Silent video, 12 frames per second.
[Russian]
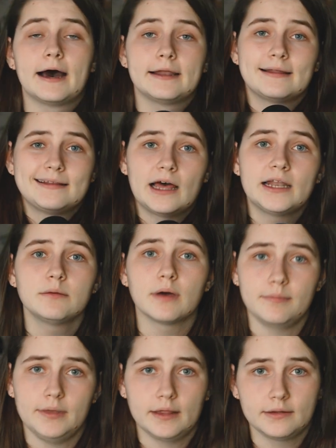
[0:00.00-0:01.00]
А на данный
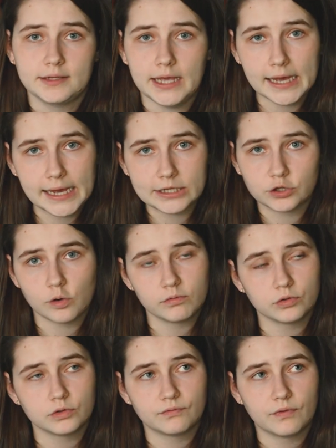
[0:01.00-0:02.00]
момент я
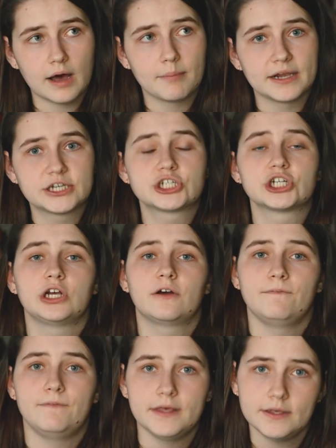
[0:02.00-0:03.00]
готовлю два
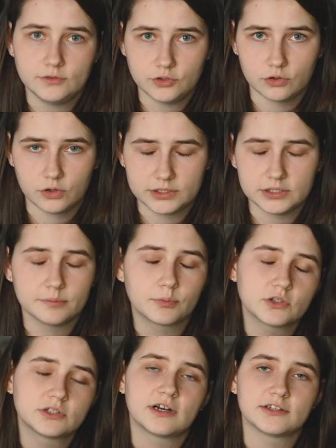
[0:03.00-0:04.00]
больших видео. Это не
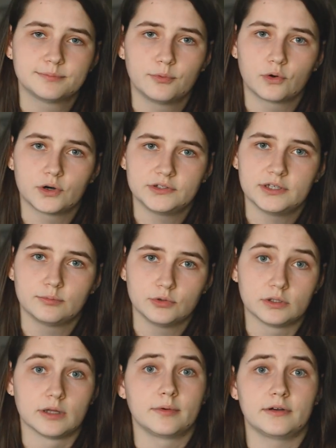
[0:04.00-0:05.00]
просто разборы, где я
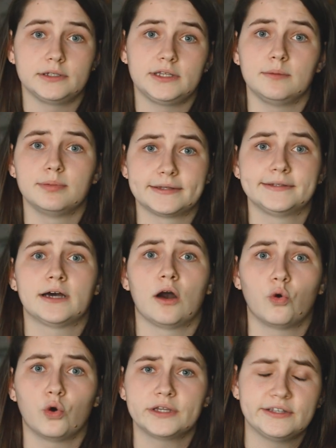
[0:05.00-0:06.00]
буду там говорить три блатных
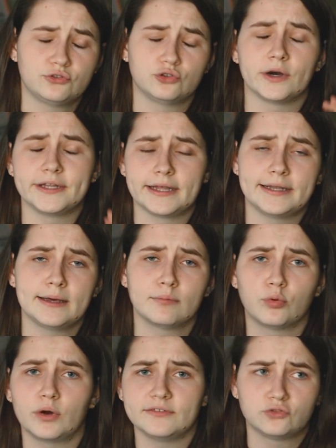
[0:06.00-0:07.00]
аккорда и все, и на
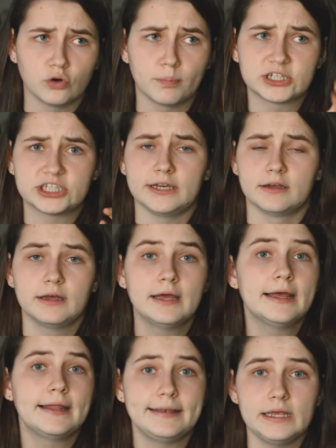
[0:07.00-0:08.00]
небо и все, пошли.
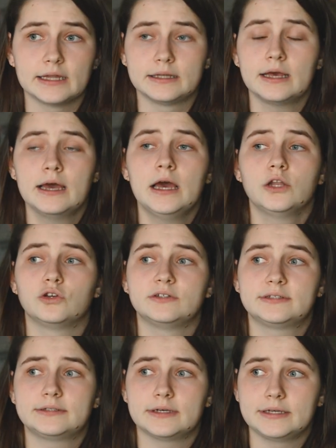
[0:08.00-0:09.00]
Нет. То
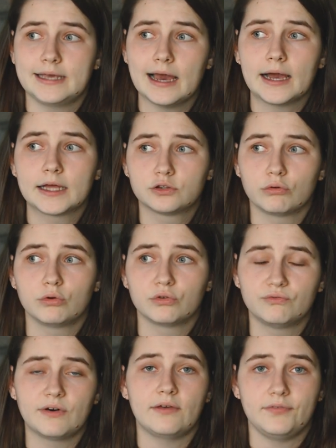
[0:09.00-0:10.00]
есть э, я
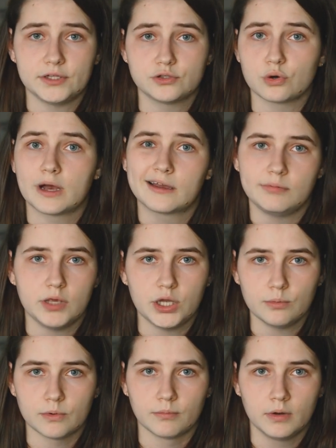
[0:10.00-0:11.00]
готовлю два видео как
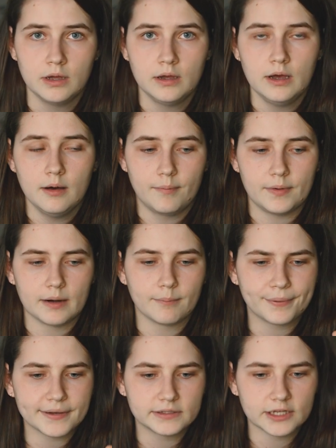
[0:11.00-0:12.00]
минимум
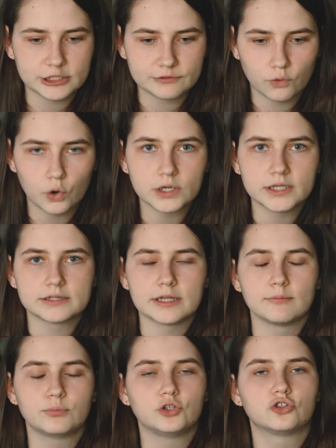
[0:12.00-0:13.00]
прям плодотворный.
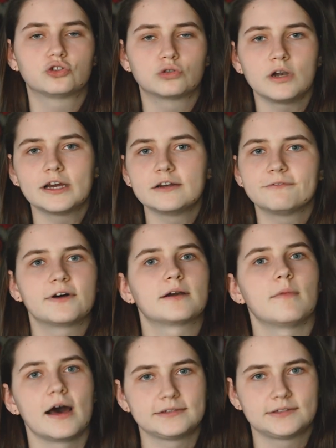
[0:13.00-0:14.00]
Там будет столько
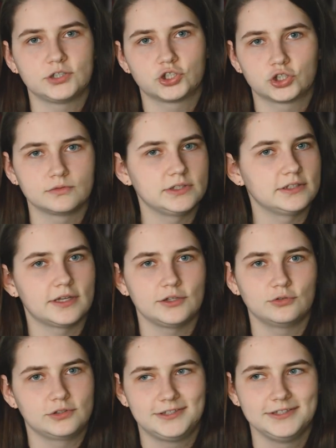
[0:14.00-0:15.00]
информации, что вы не
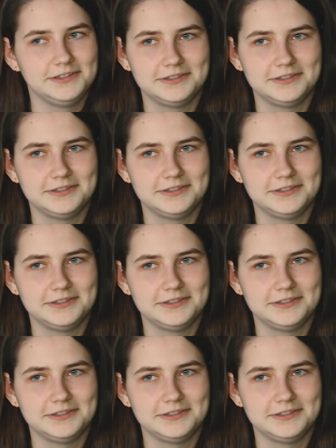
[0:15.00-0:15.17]
найдете